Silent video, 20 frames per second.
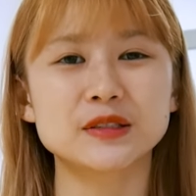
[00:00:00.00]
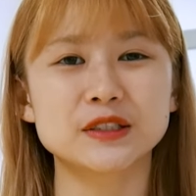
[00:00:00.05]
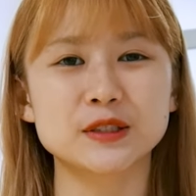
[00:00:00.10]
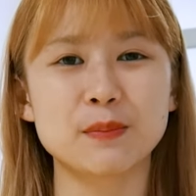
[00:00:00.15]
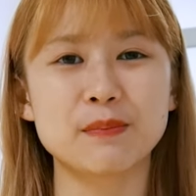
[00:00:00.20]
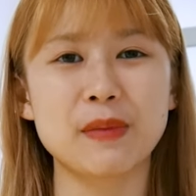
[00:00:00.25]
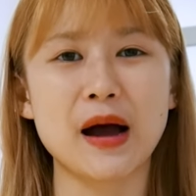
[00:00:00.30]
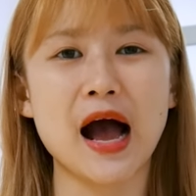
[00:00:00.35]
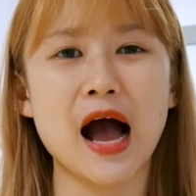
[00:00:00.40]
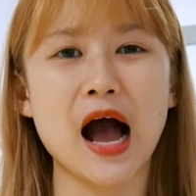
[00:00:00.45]
จะ
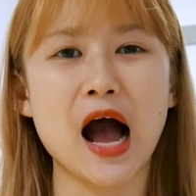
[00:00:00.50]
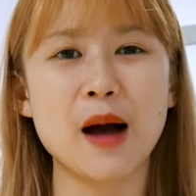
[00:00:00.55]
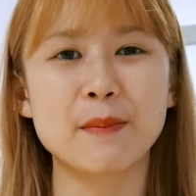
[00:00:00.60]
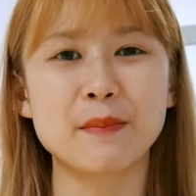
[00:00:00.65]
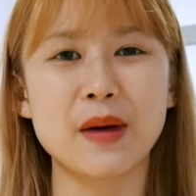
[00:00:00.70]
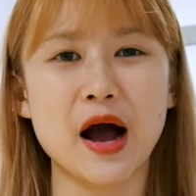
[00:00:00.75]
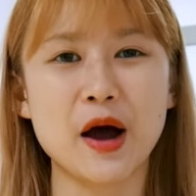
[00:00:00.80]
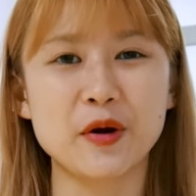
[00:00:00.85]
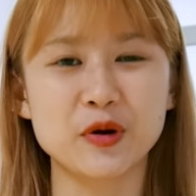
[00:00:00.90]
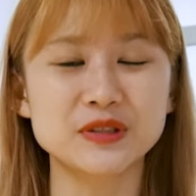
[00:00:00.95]
พา
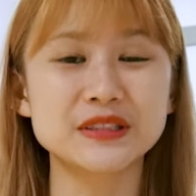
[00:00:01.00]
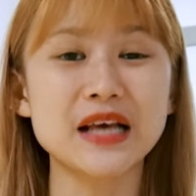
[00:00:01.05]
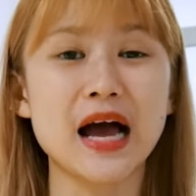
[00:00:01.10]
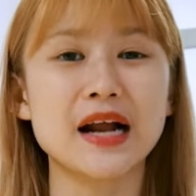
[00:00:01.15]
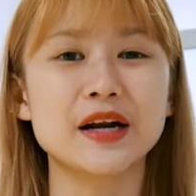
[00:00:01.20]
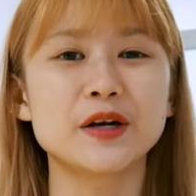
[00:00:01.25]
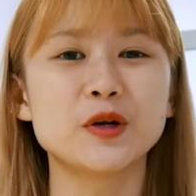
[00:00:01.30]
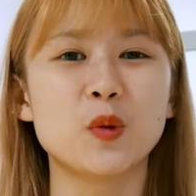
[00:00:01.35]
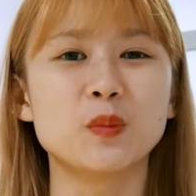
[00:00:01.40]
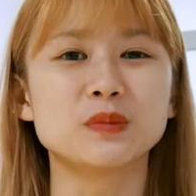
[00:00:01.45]
มารู้จัก
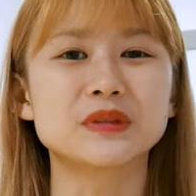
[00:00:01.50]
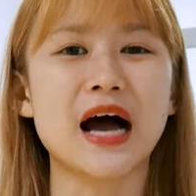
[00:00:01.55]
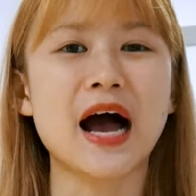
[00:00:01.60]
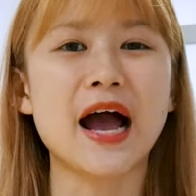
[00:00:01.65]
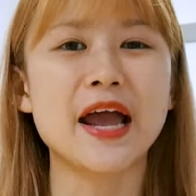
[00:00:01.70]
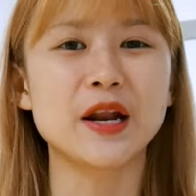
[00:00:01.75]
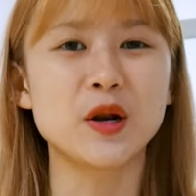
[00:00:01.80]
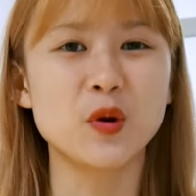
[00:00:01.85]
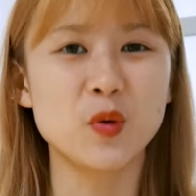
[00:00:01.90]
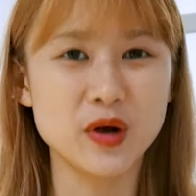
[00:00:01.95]
หนุ่มไท
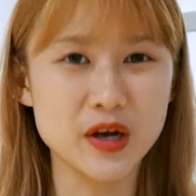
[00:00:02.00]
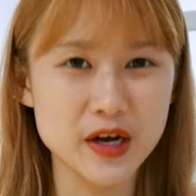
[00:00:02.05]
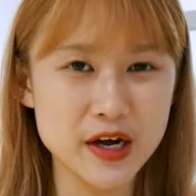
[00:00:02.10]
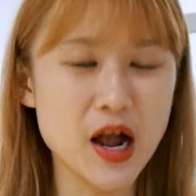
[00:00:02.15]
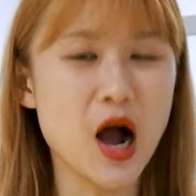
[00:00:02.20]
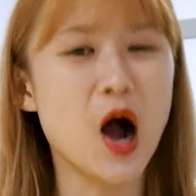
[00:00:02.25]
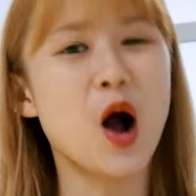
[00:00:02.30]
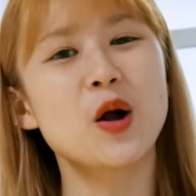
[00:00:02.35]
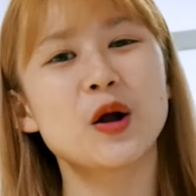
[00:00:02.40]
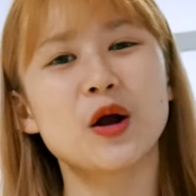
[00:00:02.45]
ยลูกครึ่ง
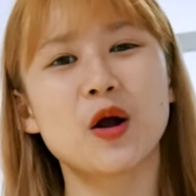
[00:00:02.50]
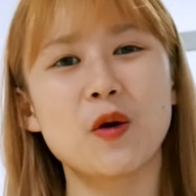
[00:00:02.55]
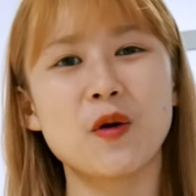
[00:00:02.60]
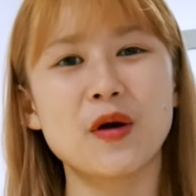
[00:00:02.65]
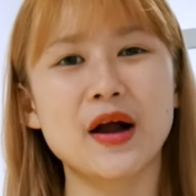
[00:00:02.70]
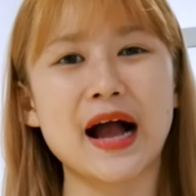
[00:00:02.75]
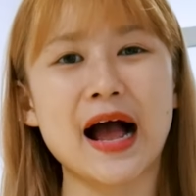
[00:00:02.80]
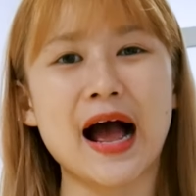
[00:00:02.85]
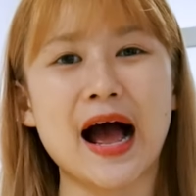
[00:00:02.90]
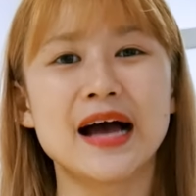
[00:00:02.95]
ฮ่องกง
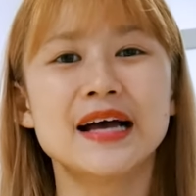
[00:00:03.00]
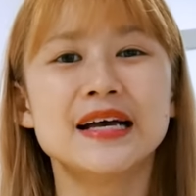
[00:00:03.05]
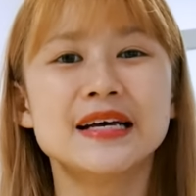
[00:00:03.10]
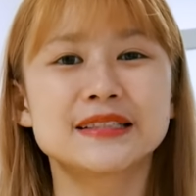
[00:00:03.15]
ค่ะ